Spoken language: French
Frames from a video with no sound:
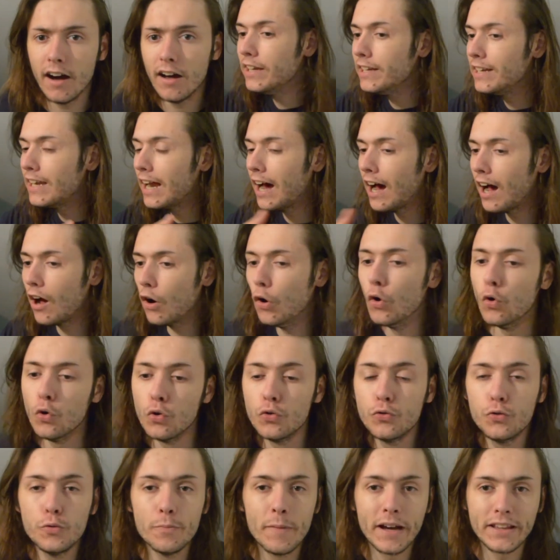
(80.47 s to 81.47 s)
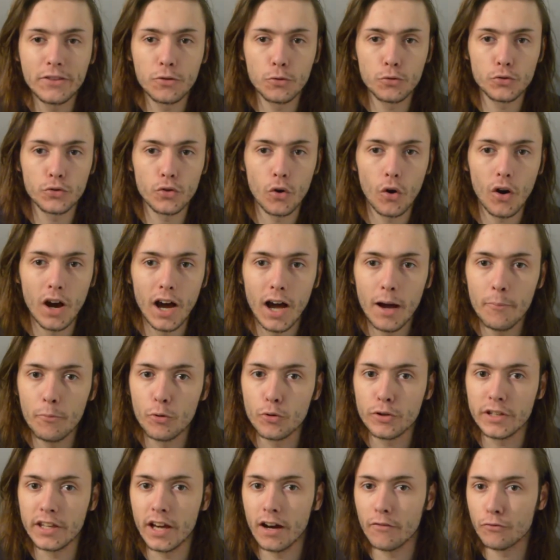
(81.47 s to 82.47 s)
Il a euh, du matos en
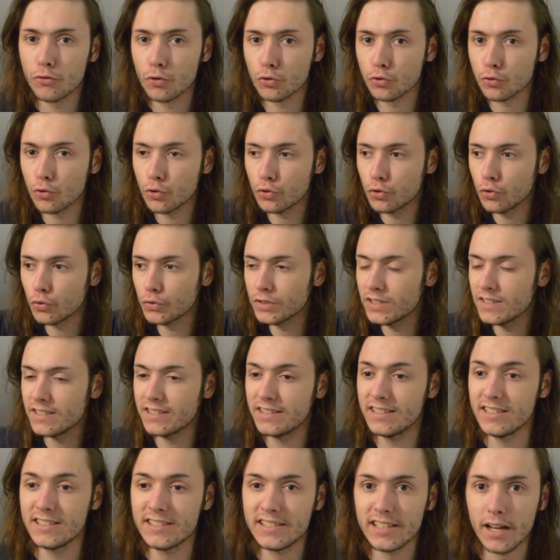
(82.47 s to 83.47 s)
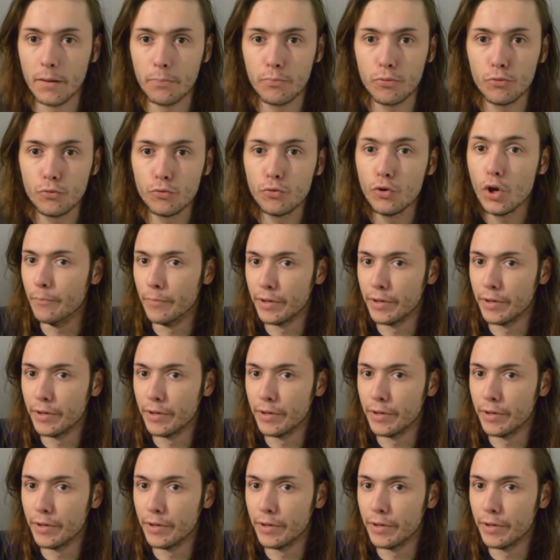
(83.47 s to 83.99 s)
rab, qui est un vieux truc dont il sert plus,